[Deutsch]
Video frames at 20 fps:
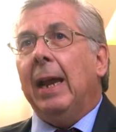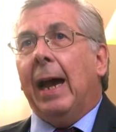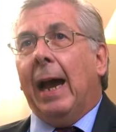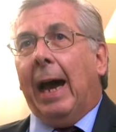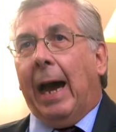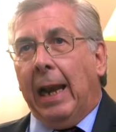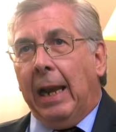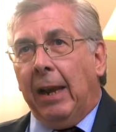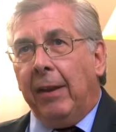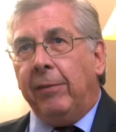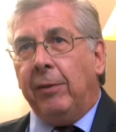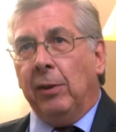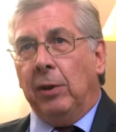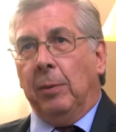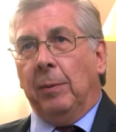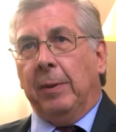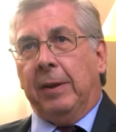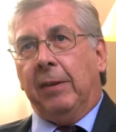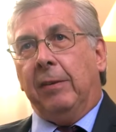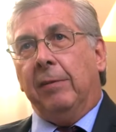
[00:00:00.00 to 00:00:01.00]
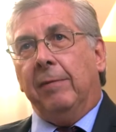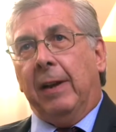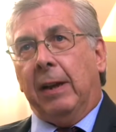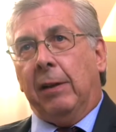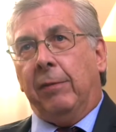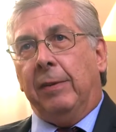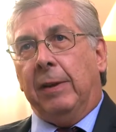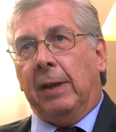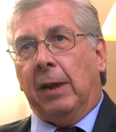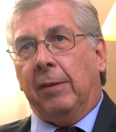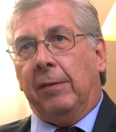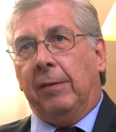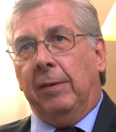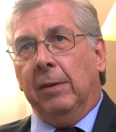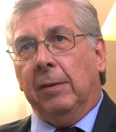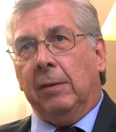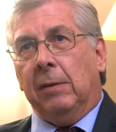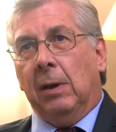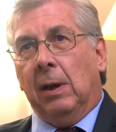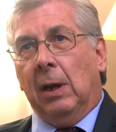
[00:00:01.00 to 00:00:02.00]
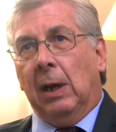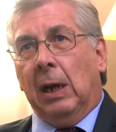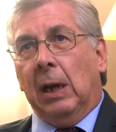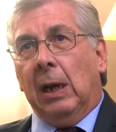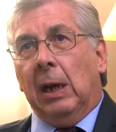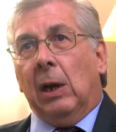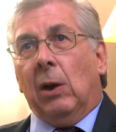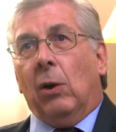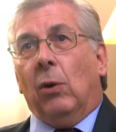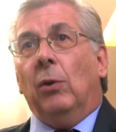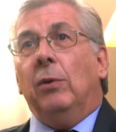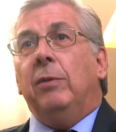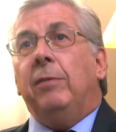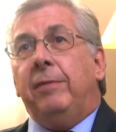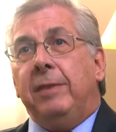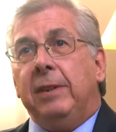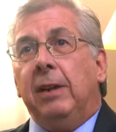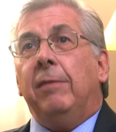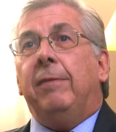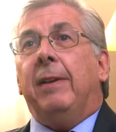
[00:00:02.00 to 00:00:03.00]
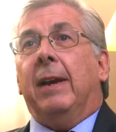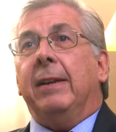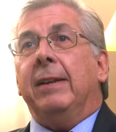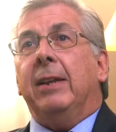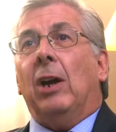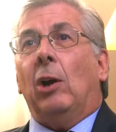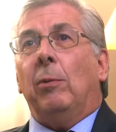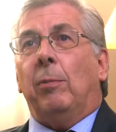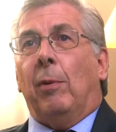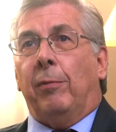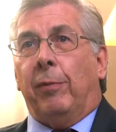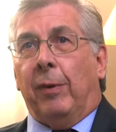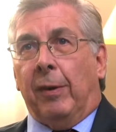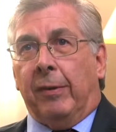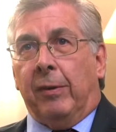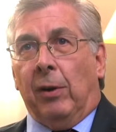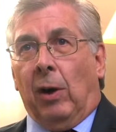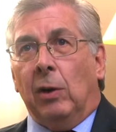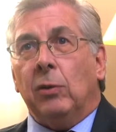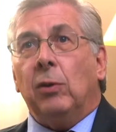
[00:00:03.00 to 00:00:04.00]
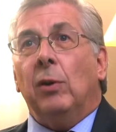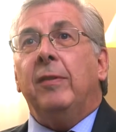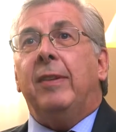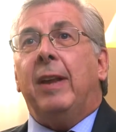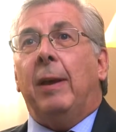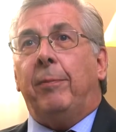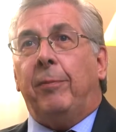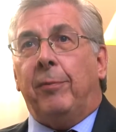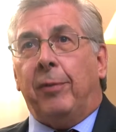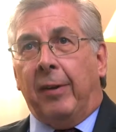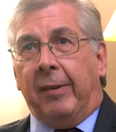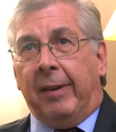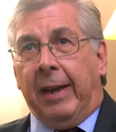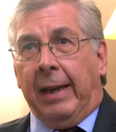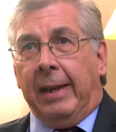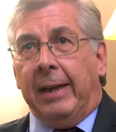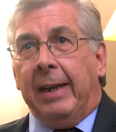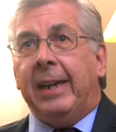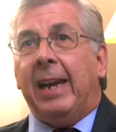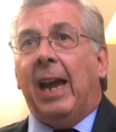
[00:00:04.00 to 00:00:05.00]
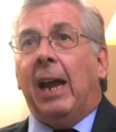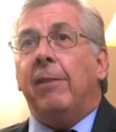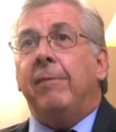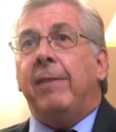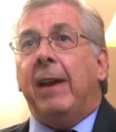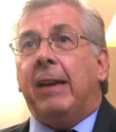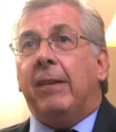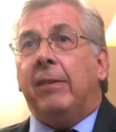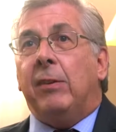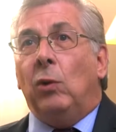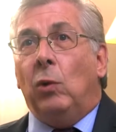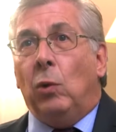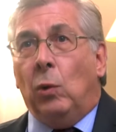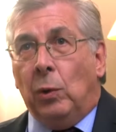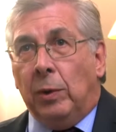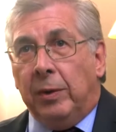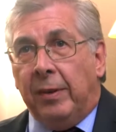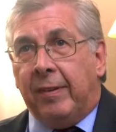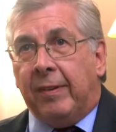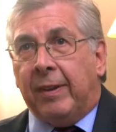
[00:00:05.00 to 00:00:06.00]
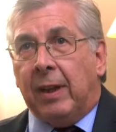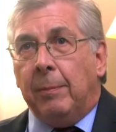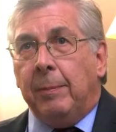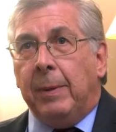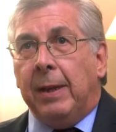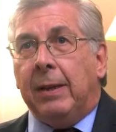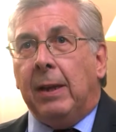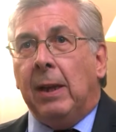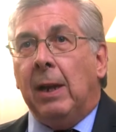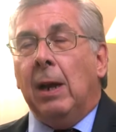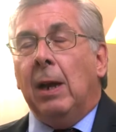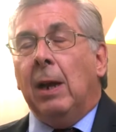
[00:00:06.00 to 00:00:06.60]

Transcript: Alles wird über diesen Weg finanziert und wir werden darüber versorgt und selbstverständlich erwächst uns damit